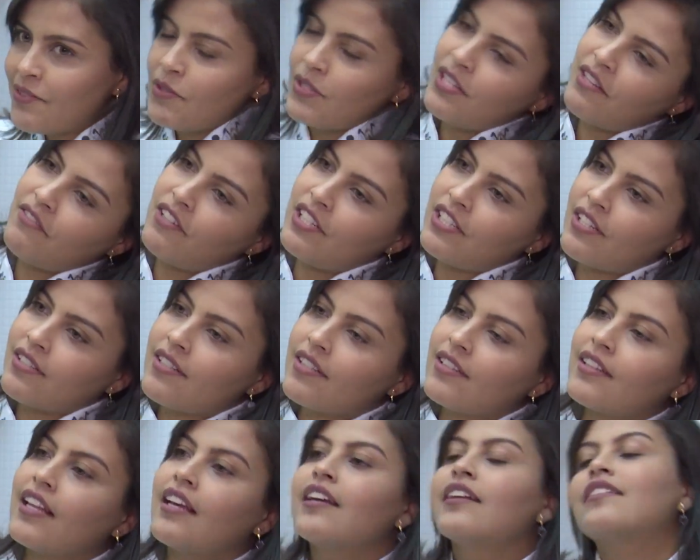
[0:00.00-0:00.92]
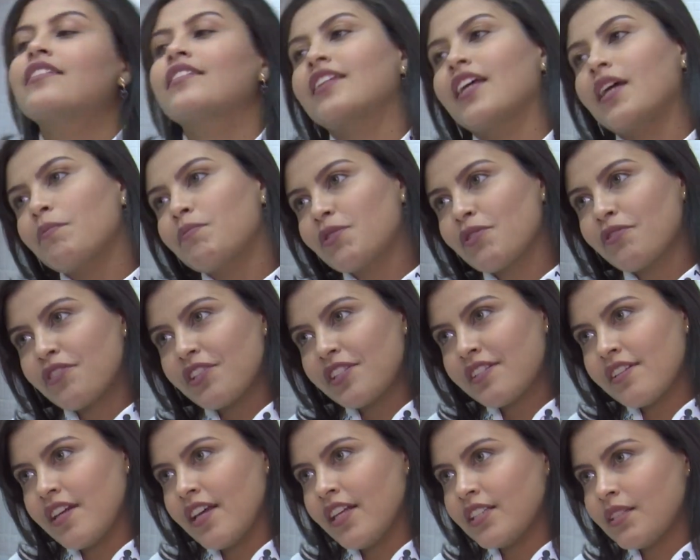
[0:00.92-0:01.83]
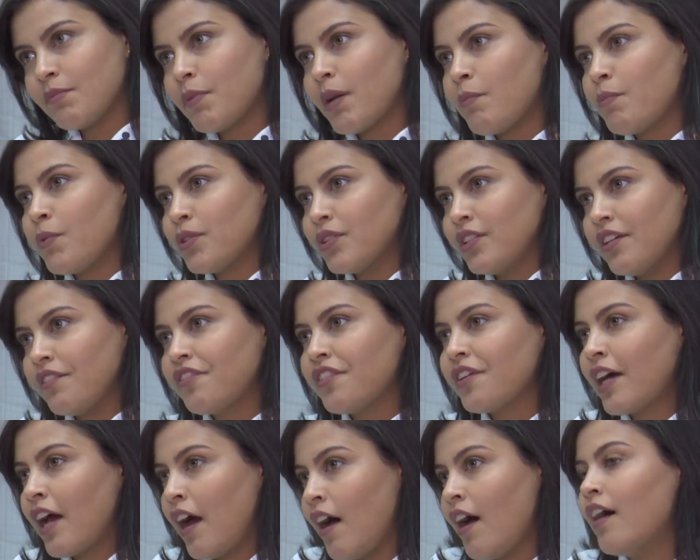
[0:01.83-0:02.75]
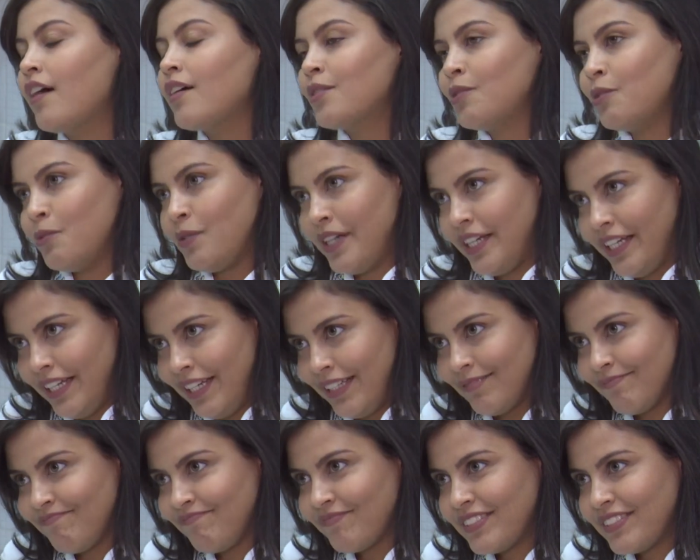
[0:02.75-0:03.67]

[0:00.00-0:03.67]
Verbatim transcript: você veja se tem tempo suficiente para poder ficar com ele.